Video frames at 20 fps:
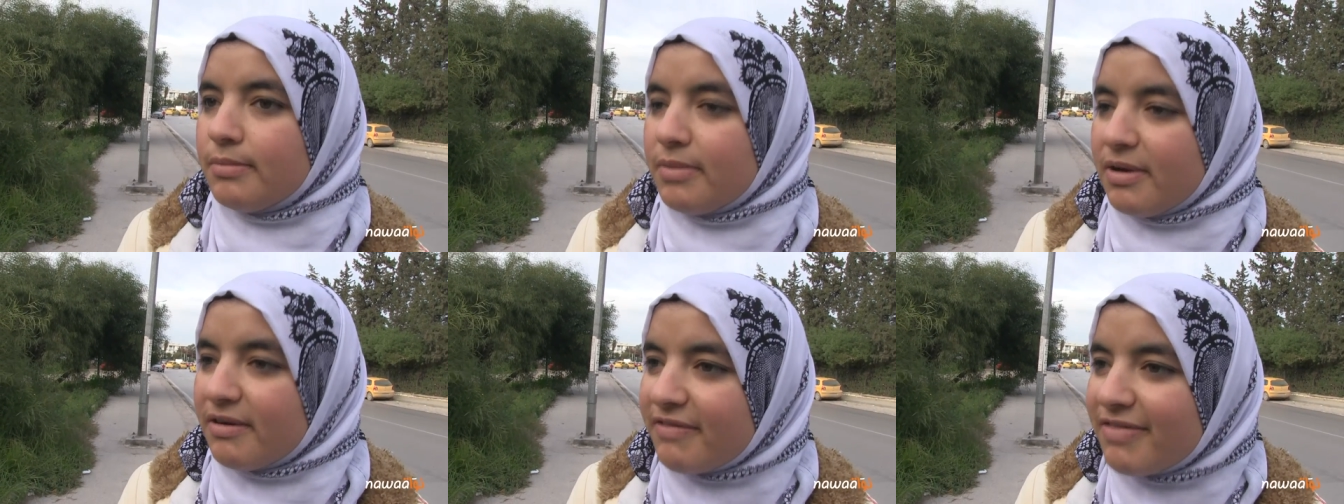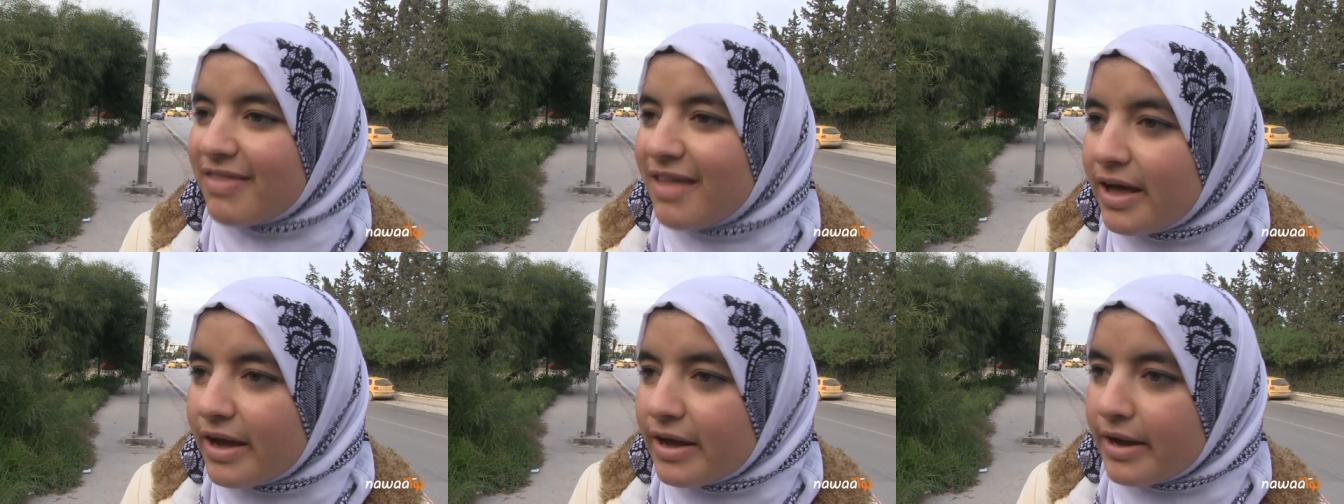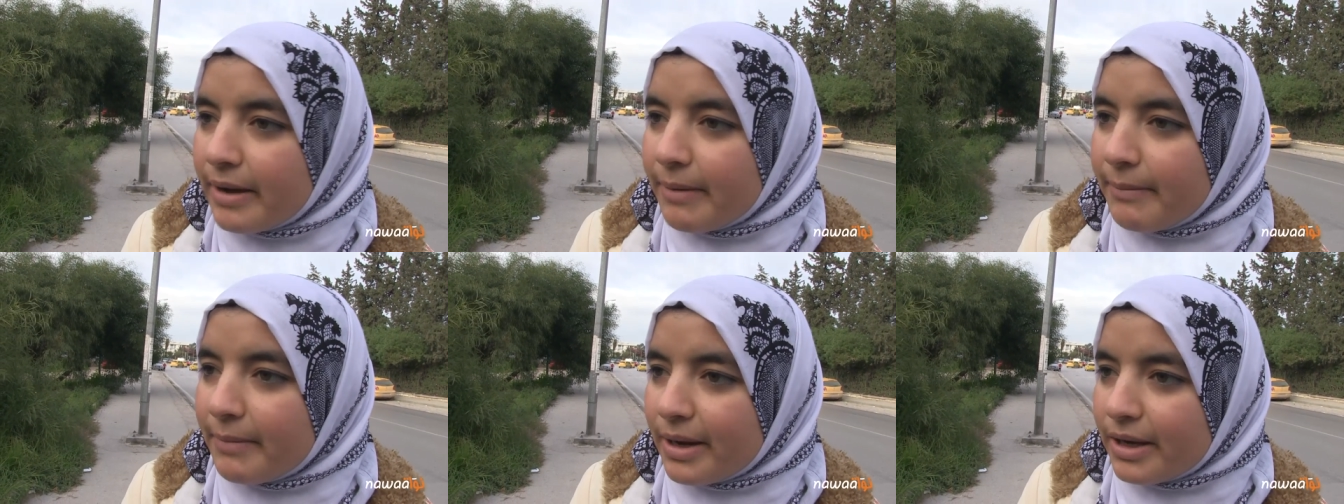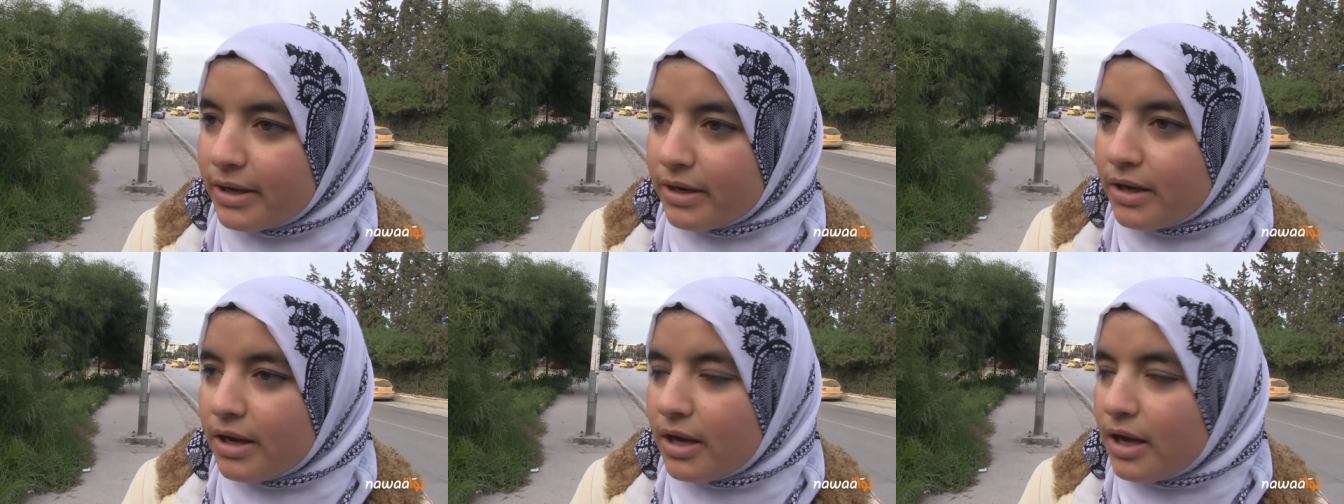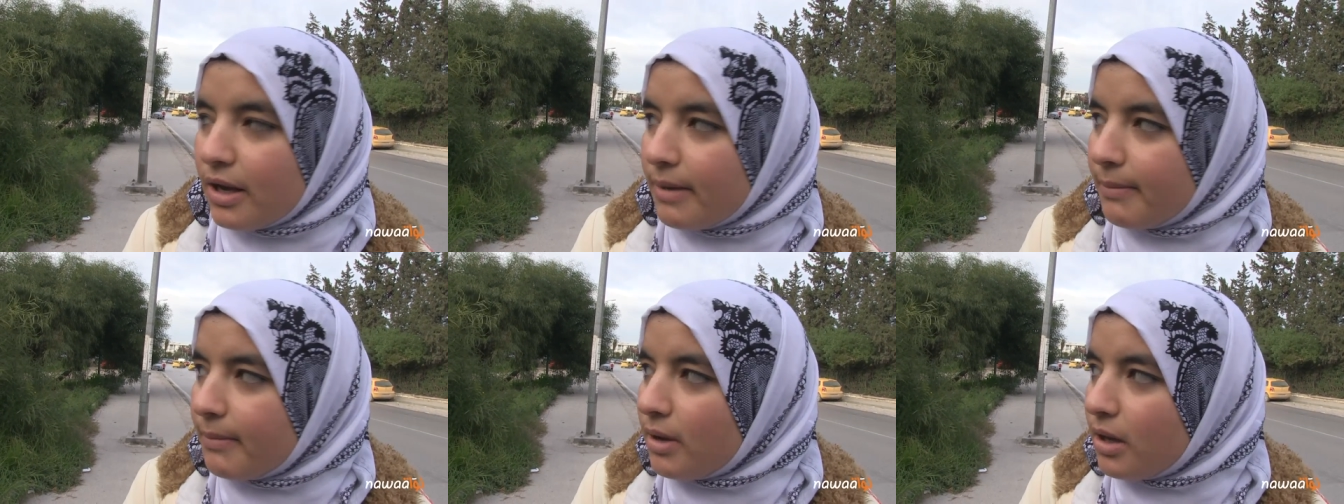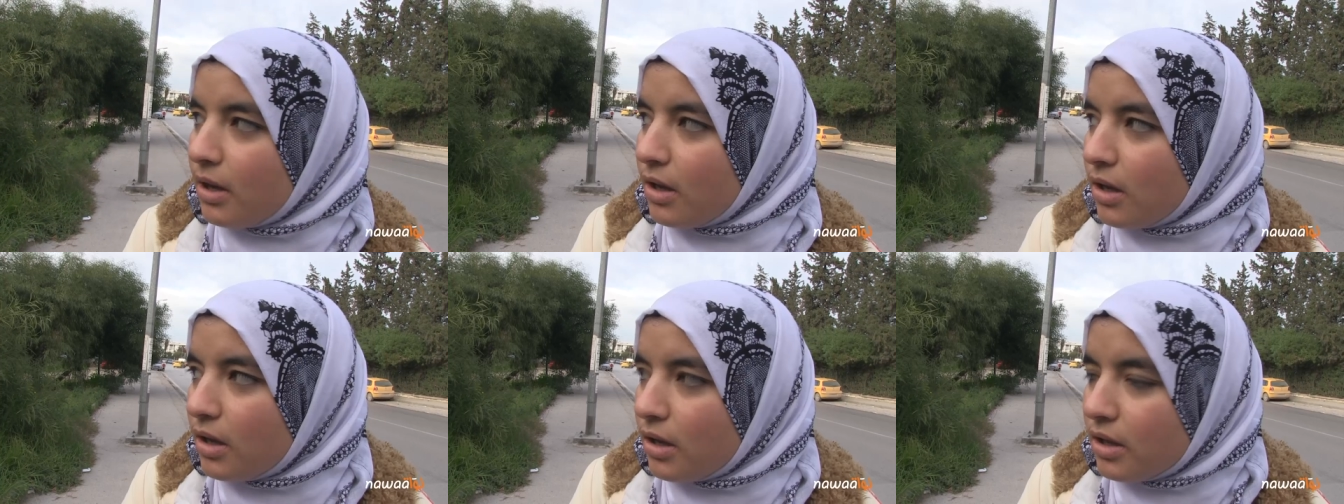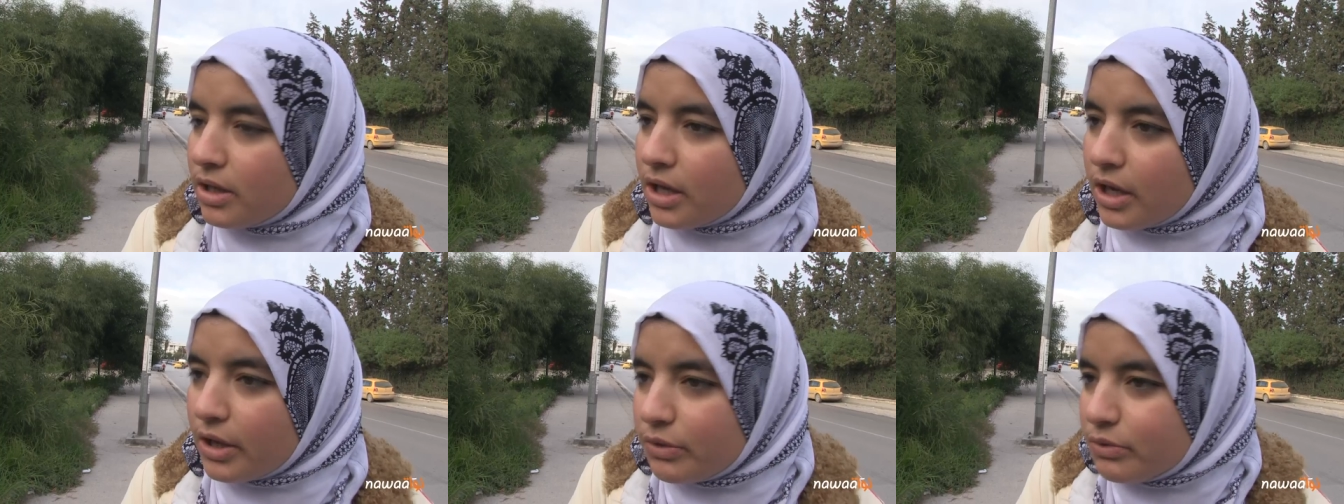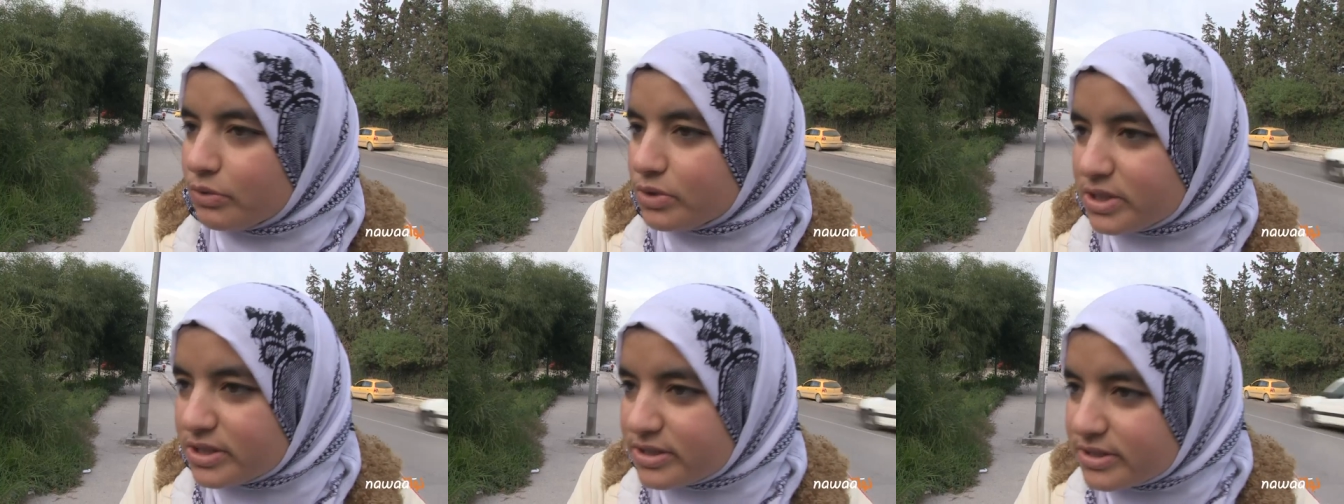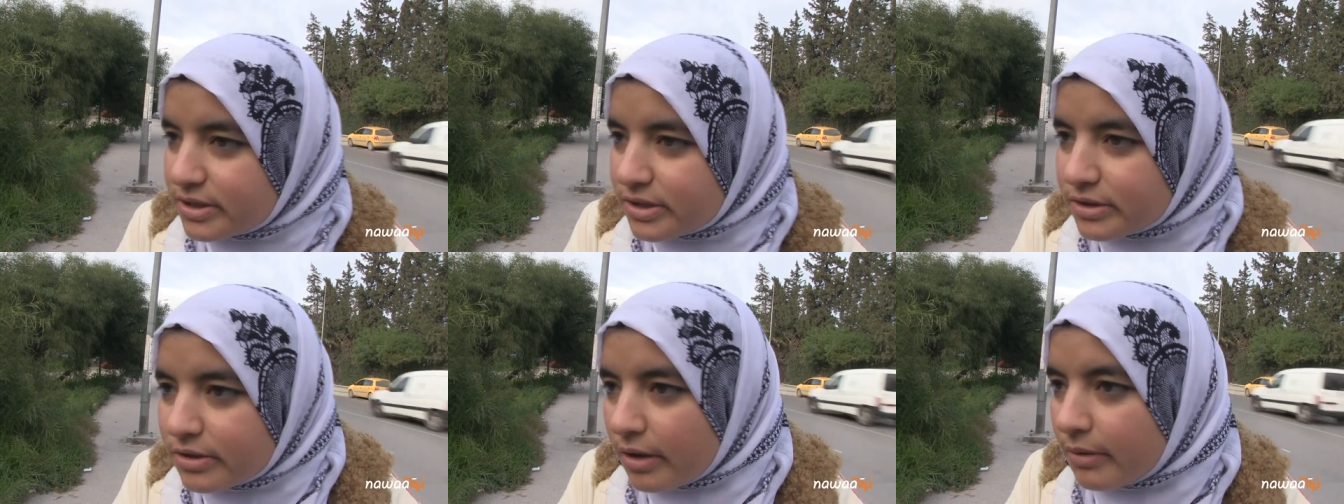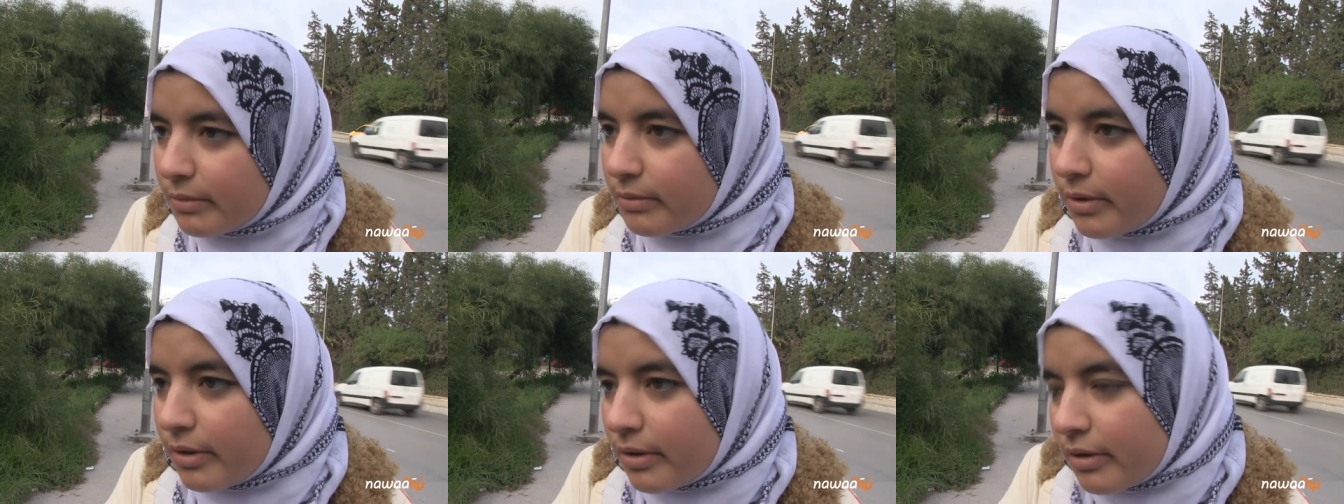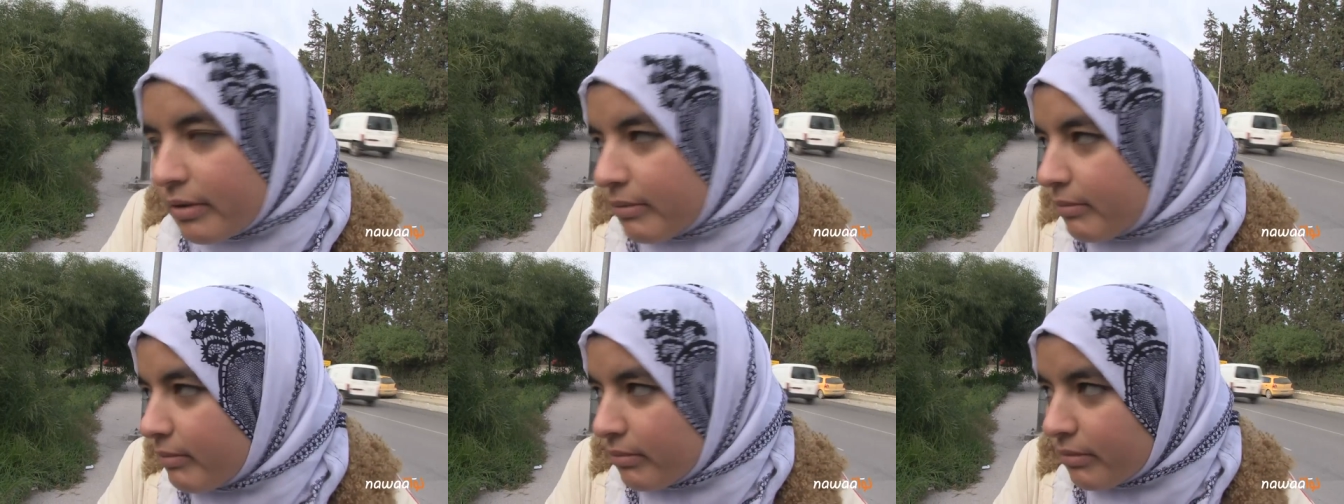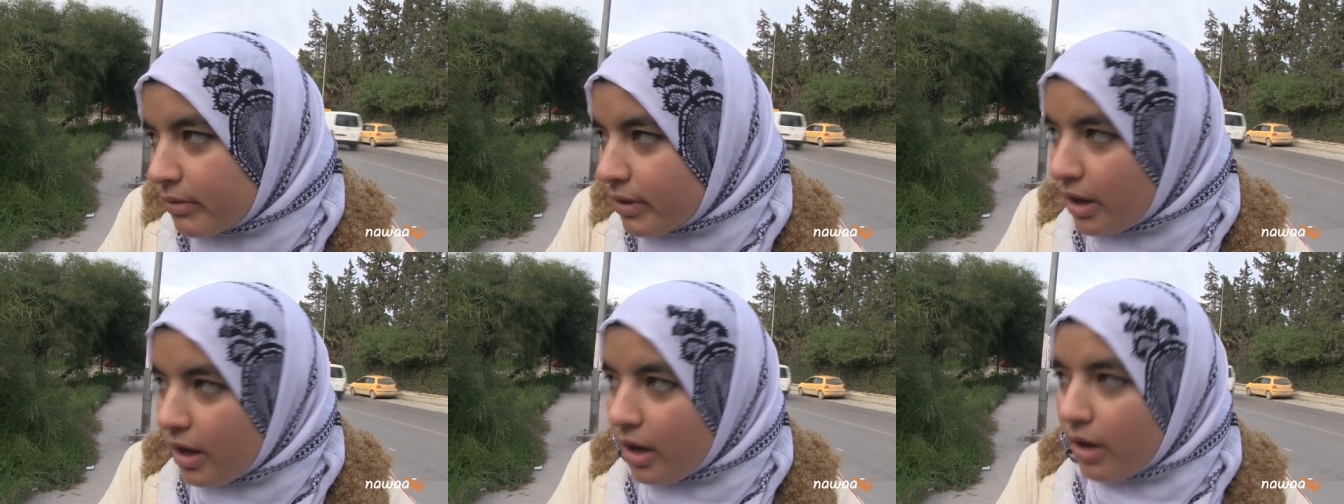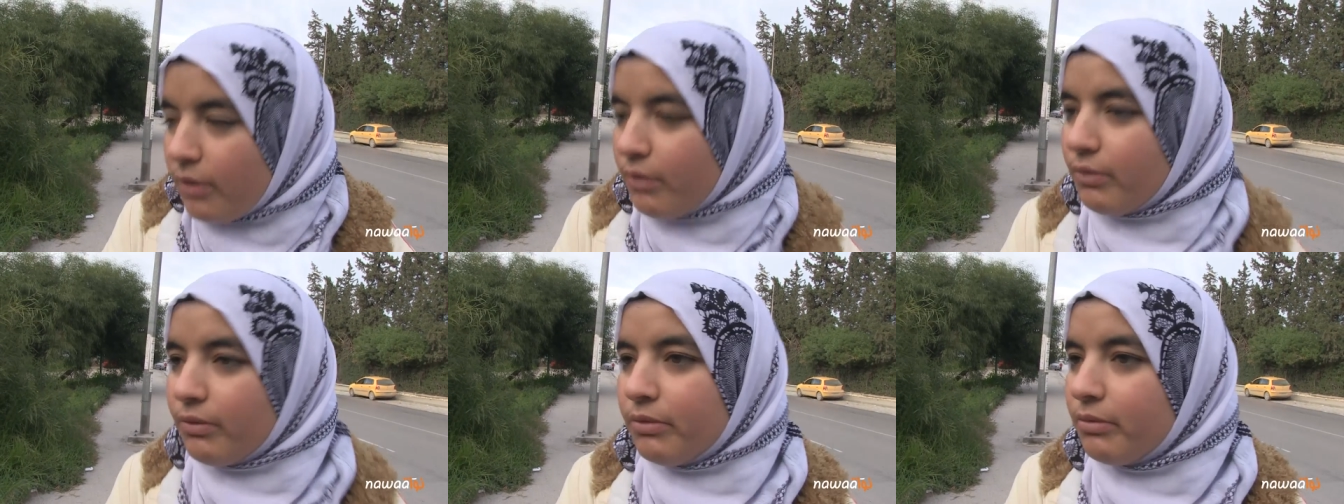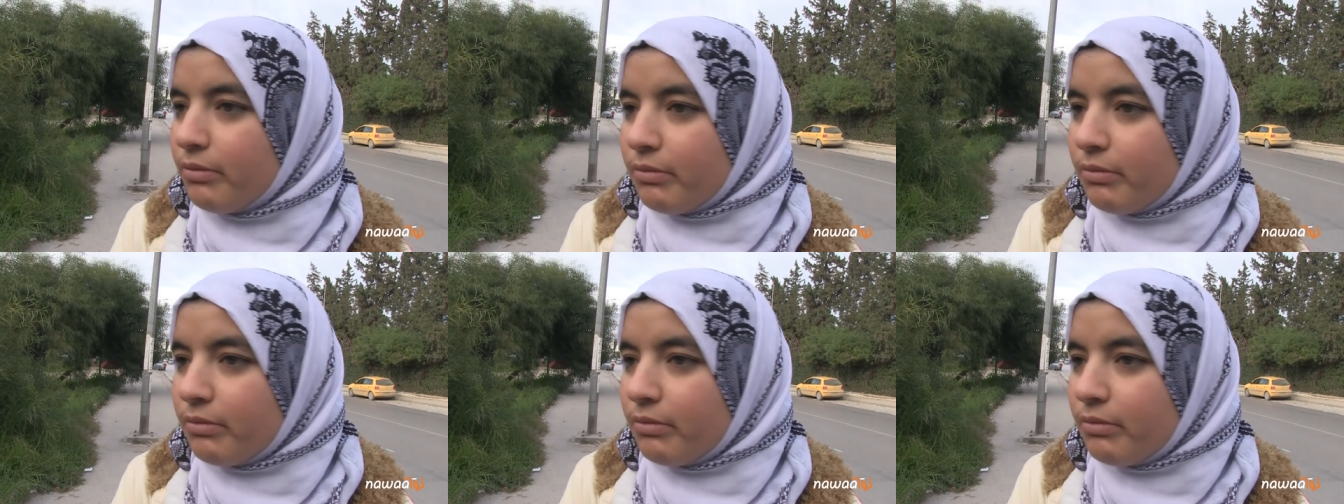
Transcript: بالفضايح معناها اما ياخذوا جزاتهم فهمت